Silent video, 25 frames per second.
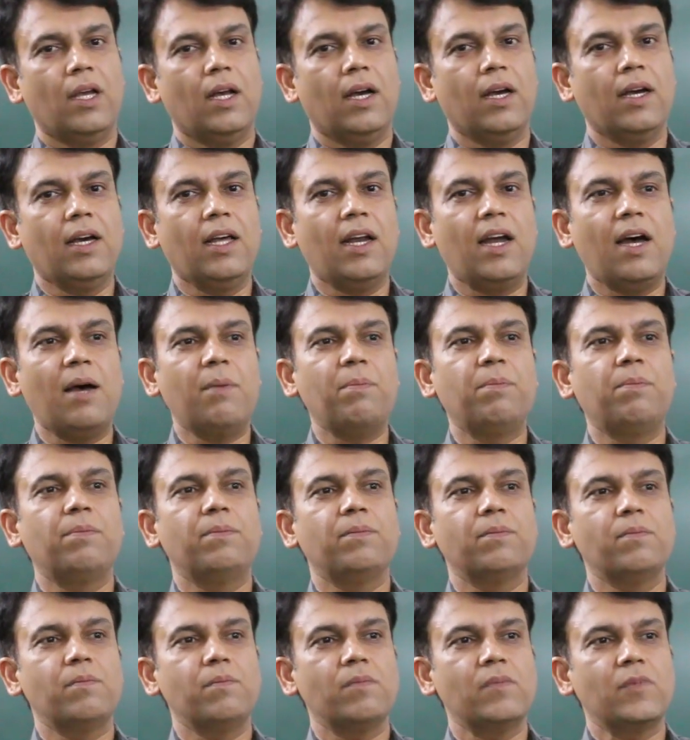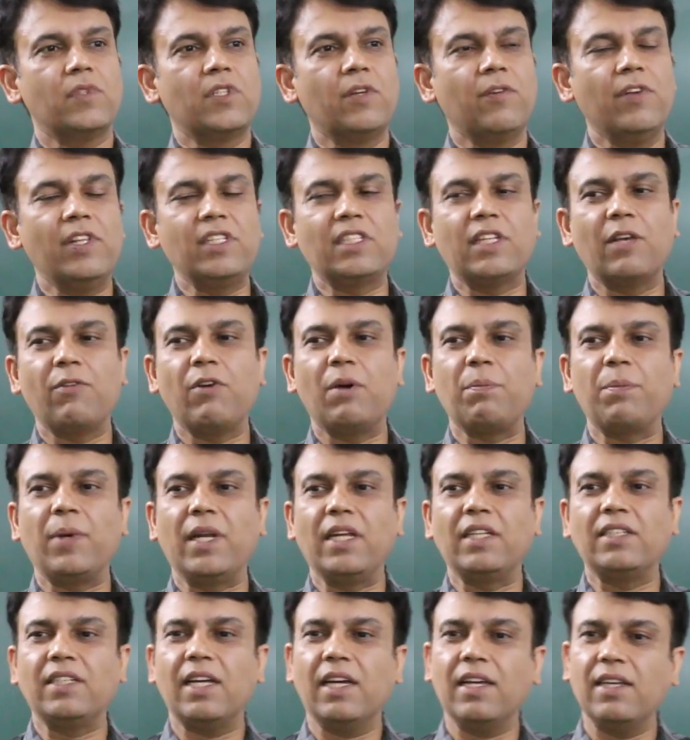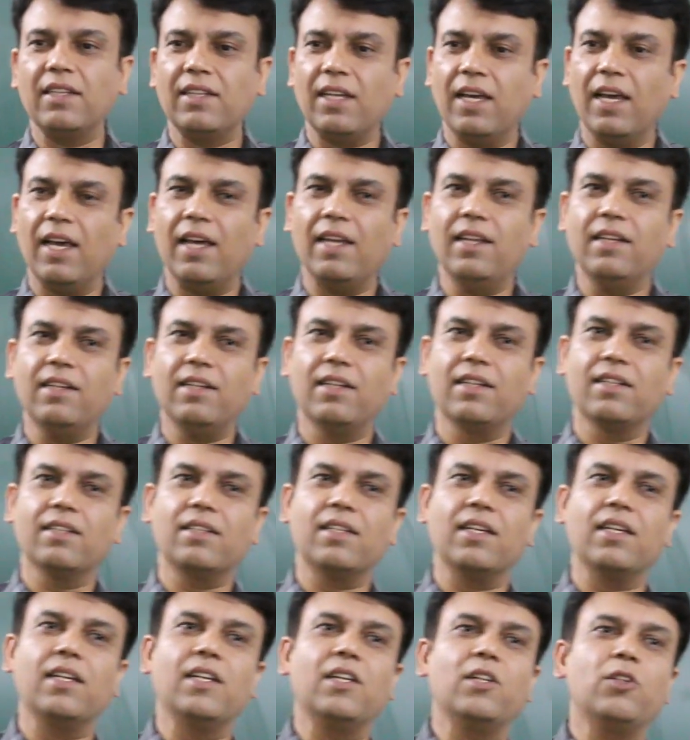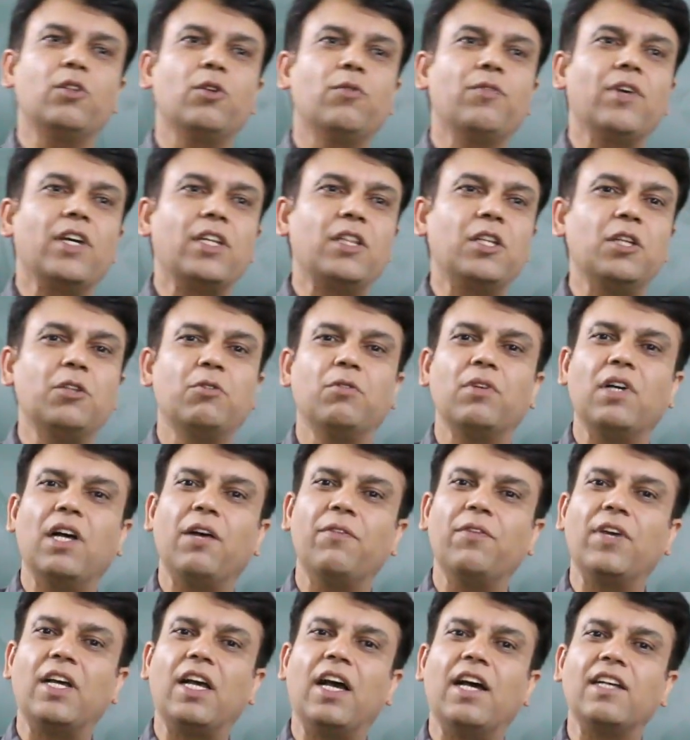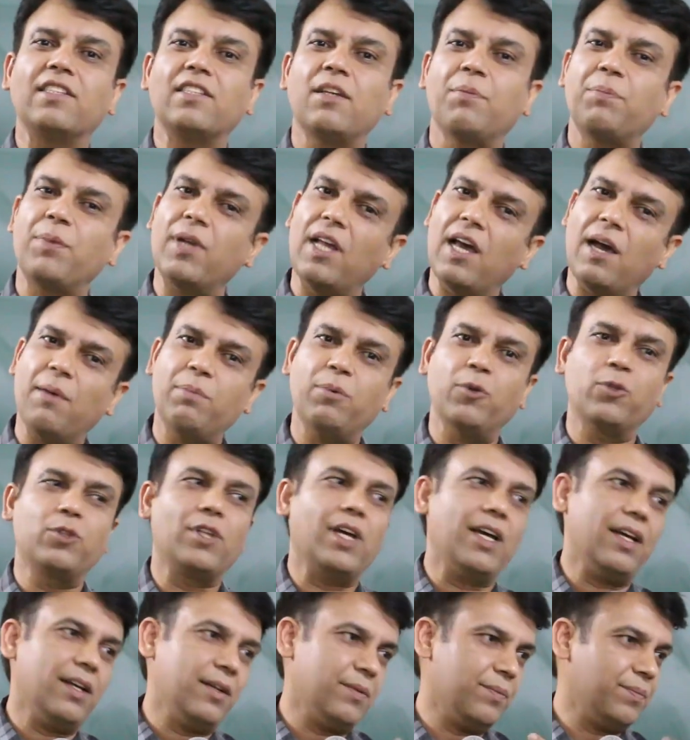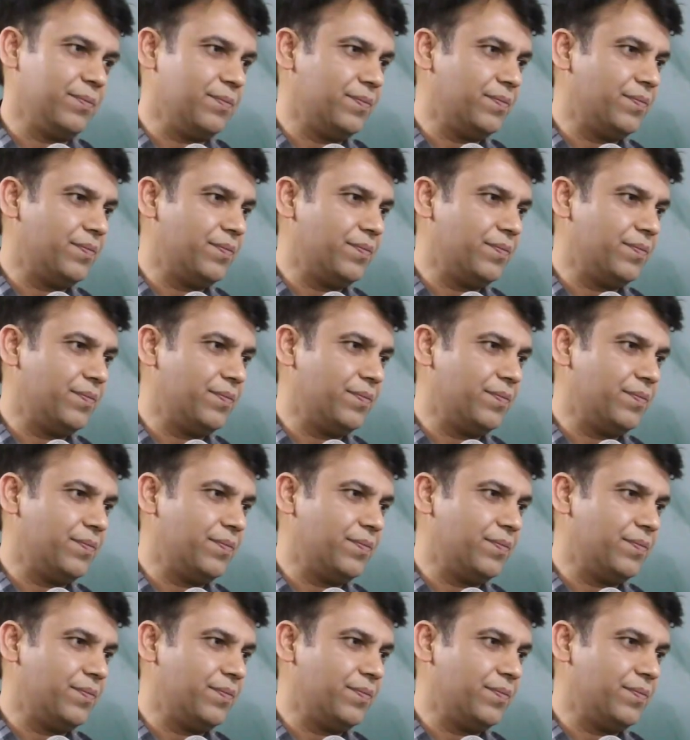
अगर आप सिविल सेवा परीक्षा की तैयारी करते हैं तो व्यक्तित्व का विकास अपने आप होता है